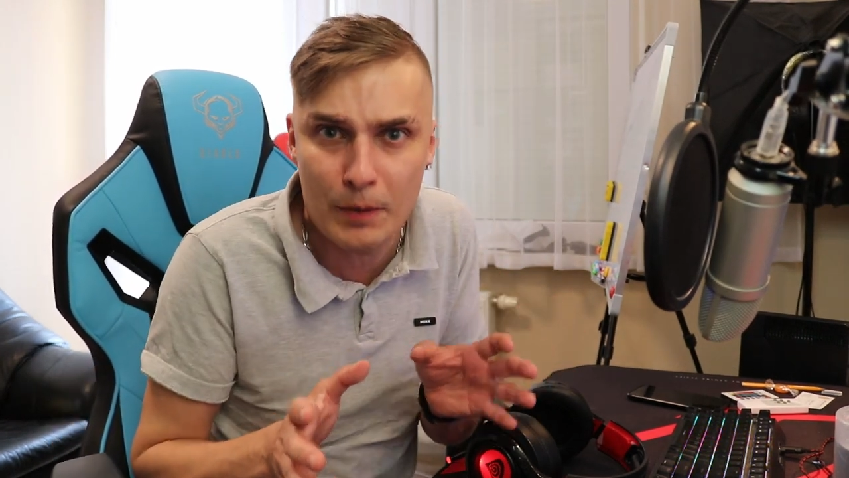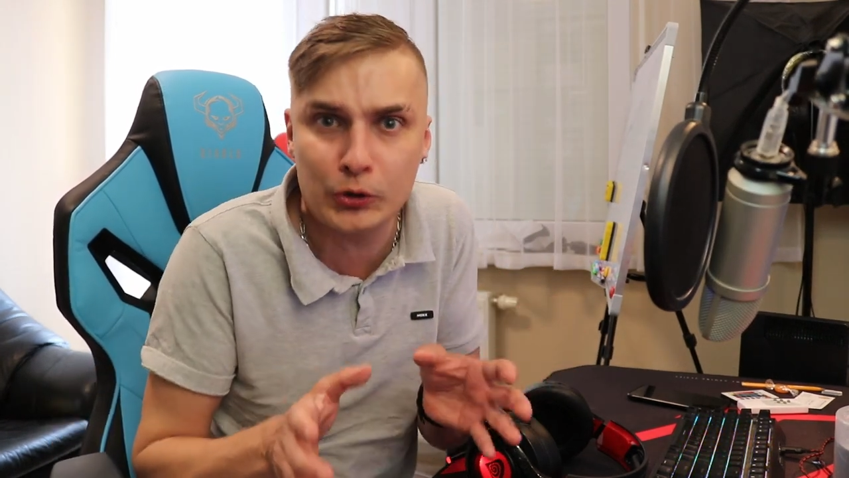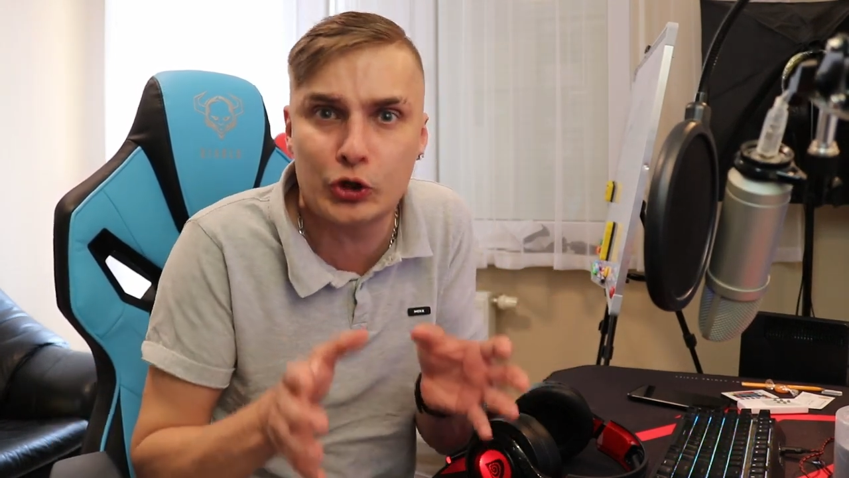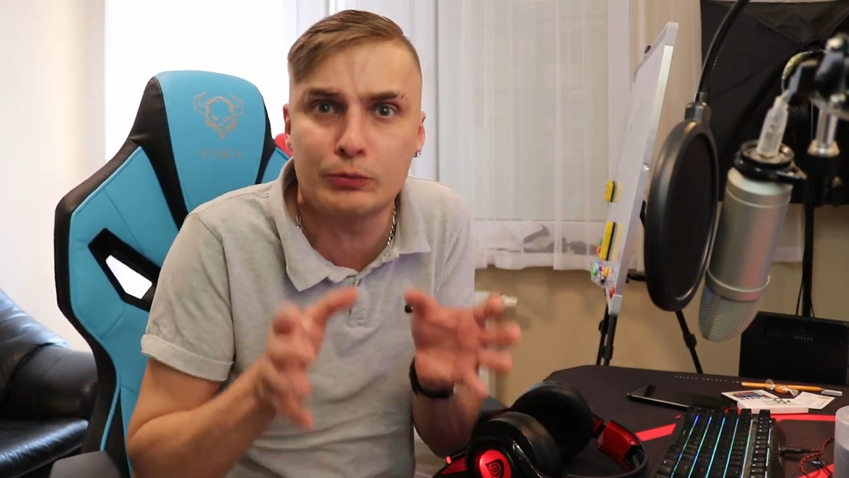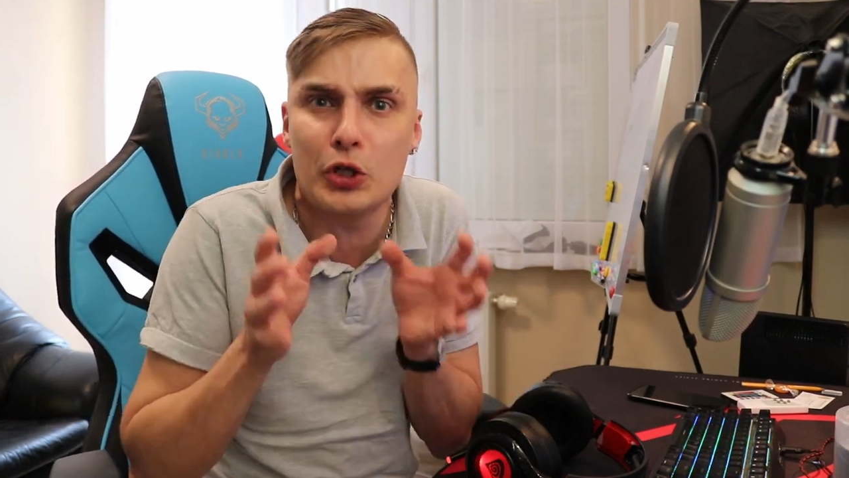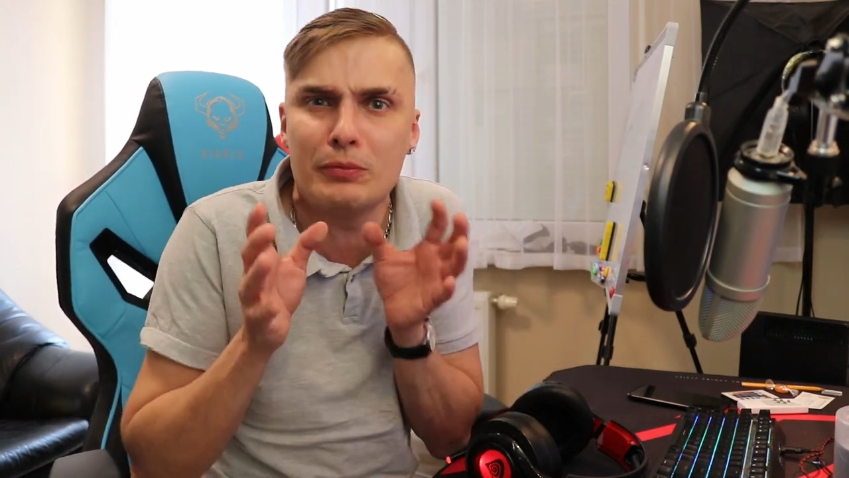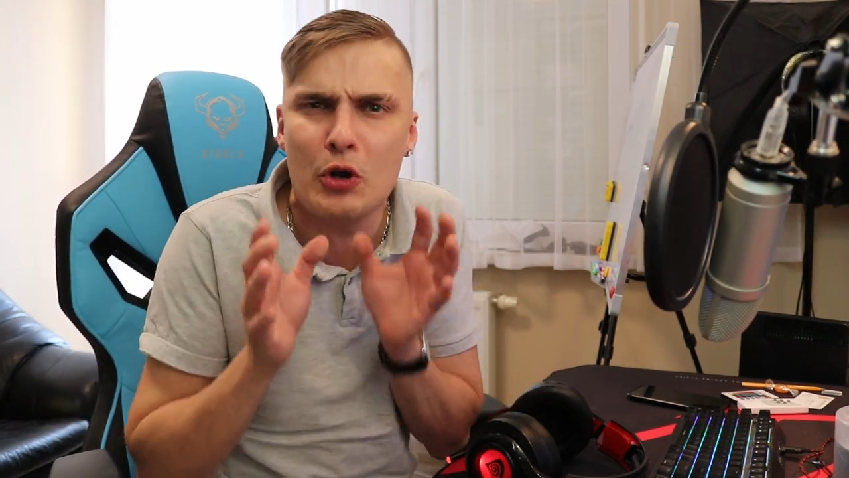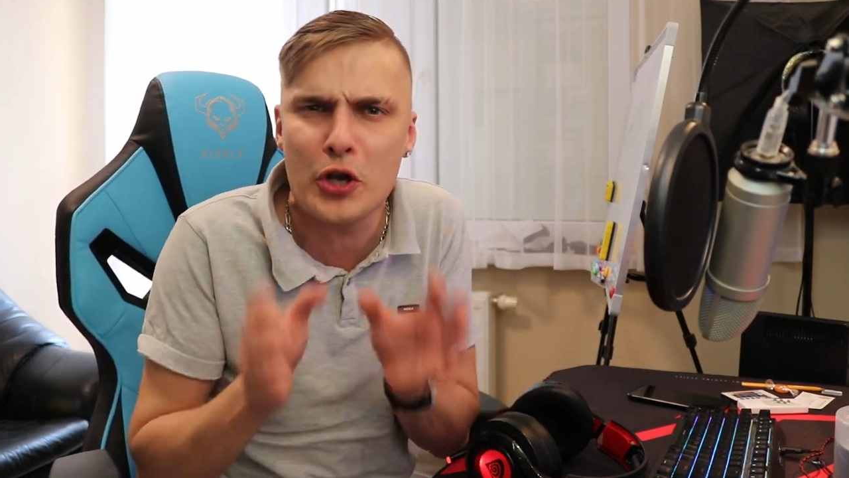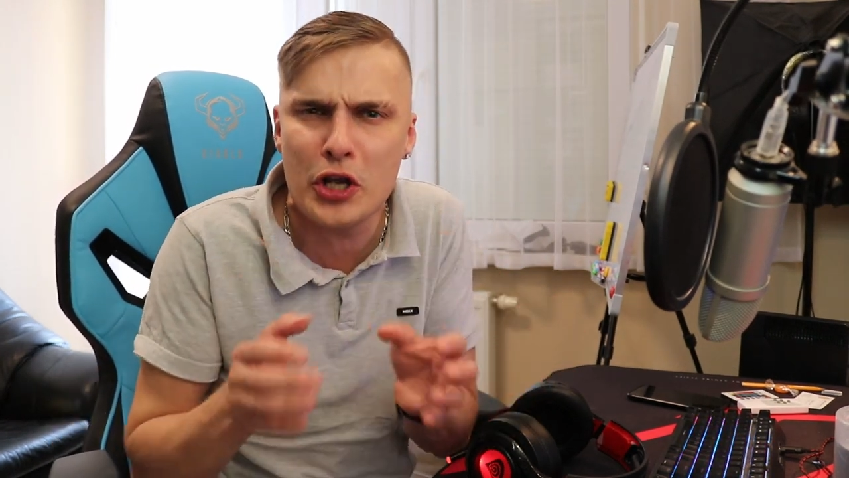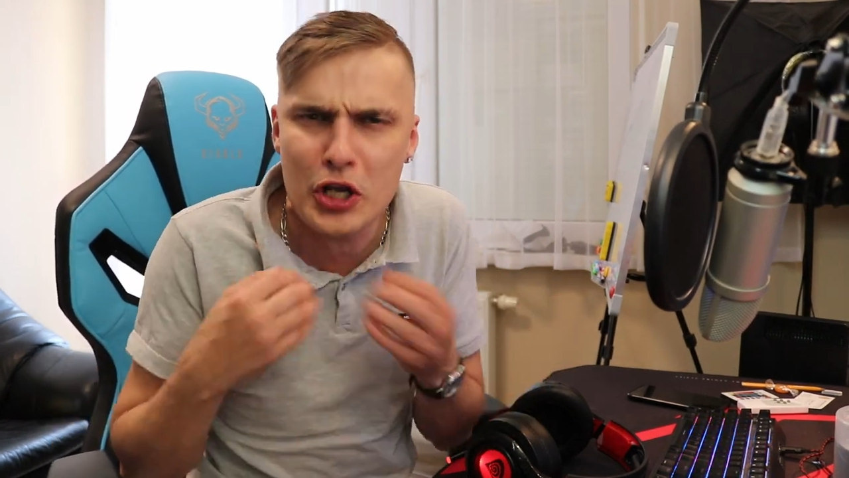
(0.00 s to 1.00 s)
bo potrzebują
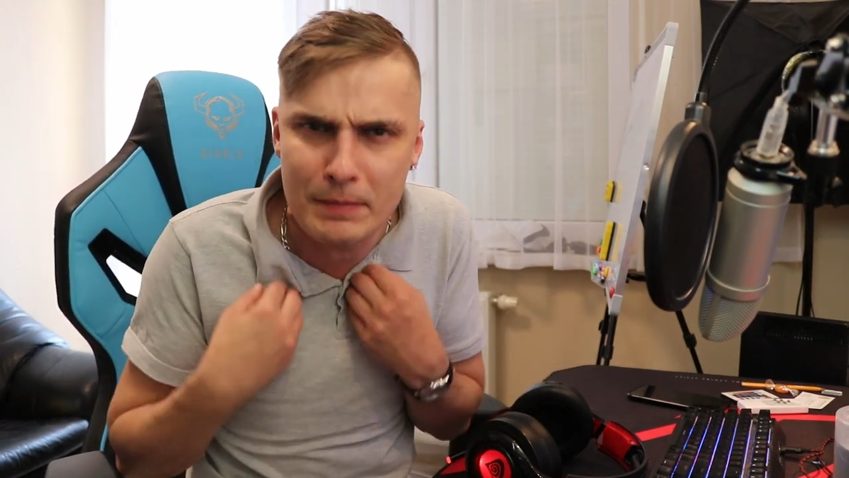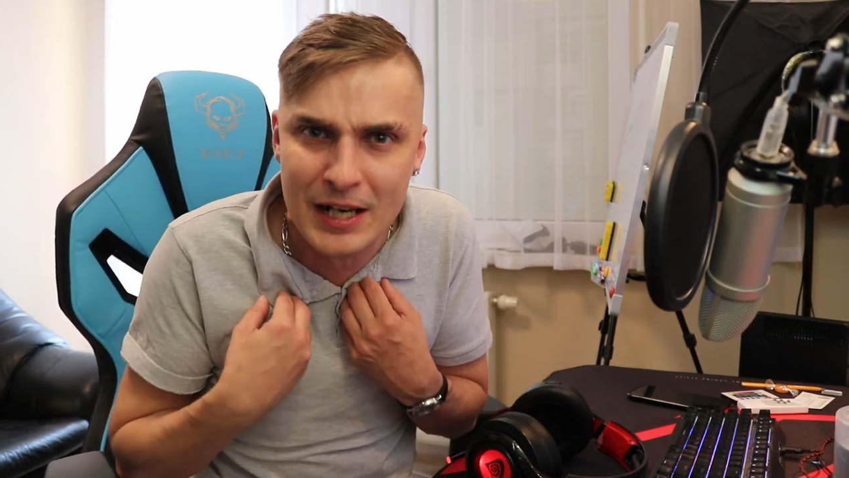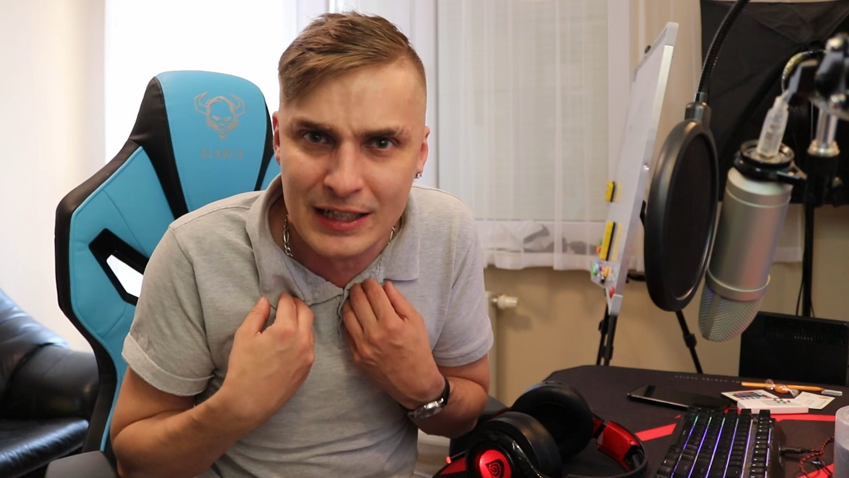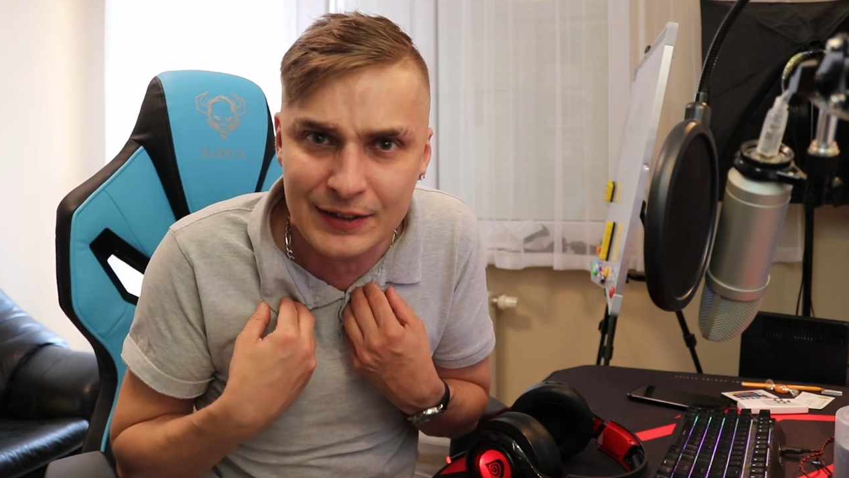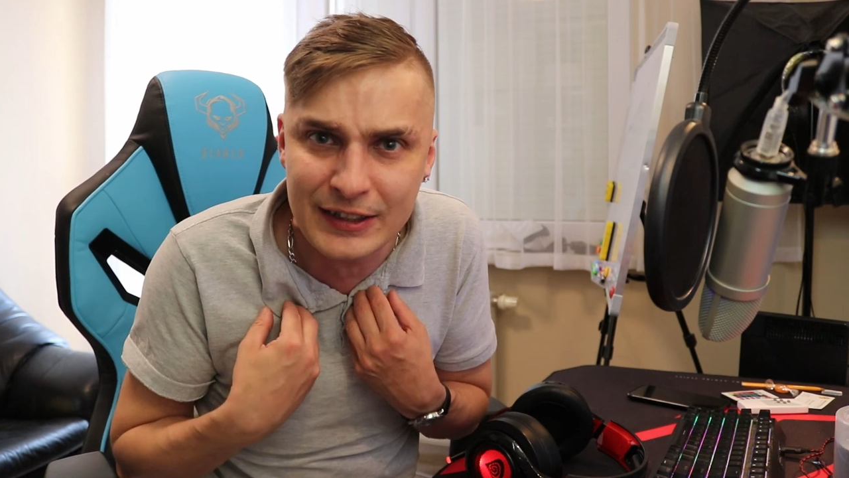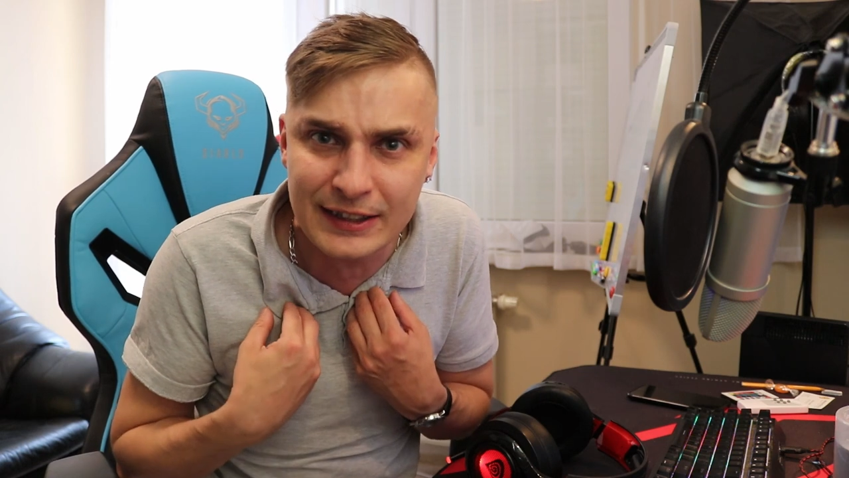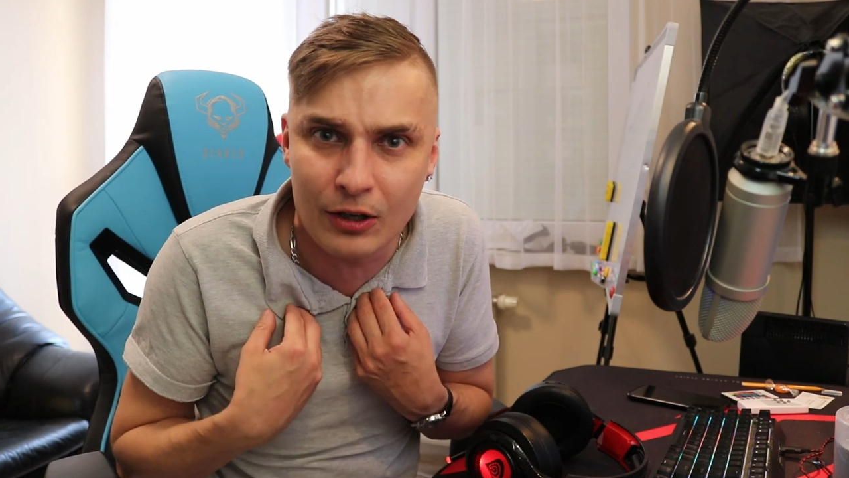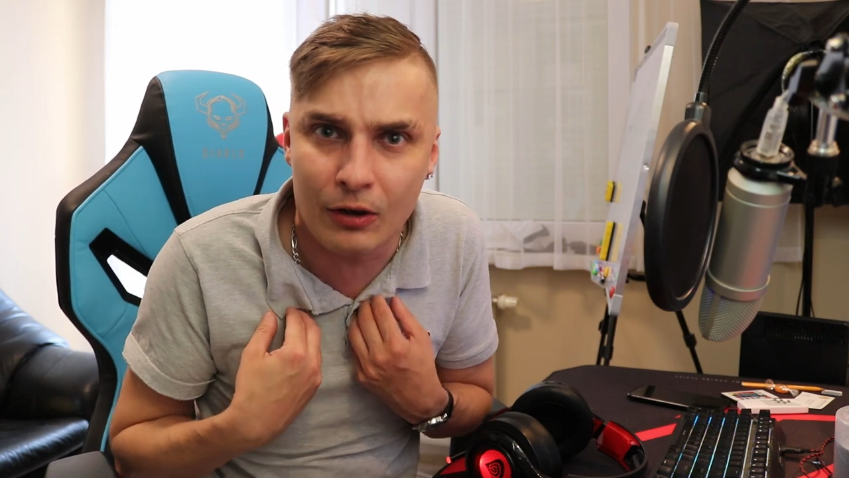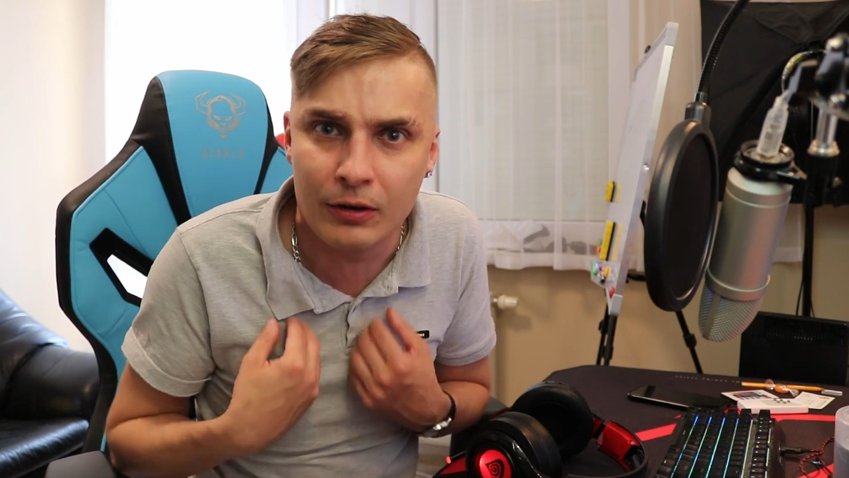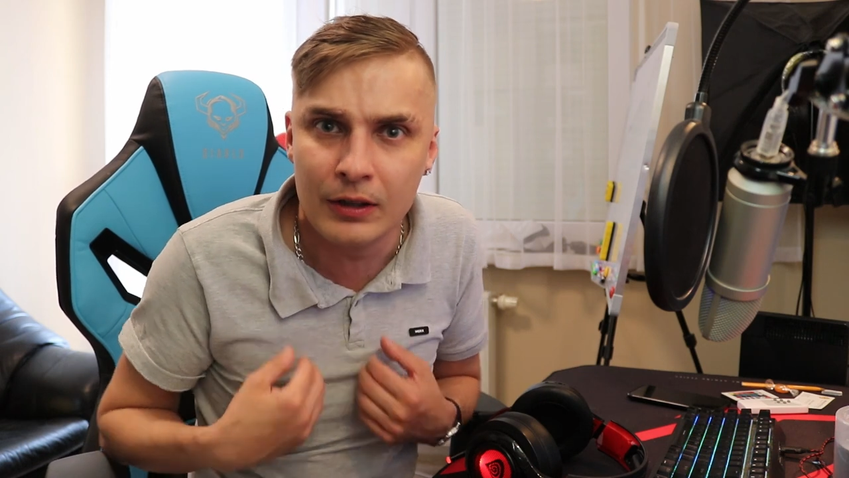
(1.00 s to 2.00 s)
moje imię,
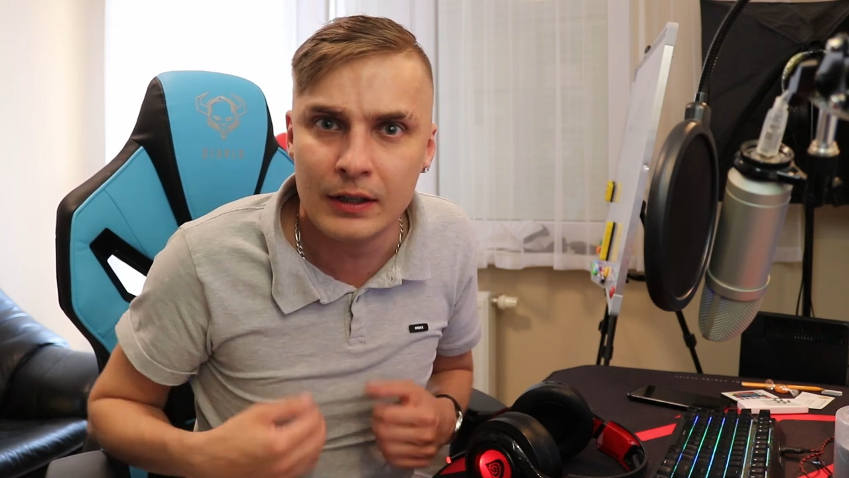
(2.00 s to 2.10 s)
nazwisko?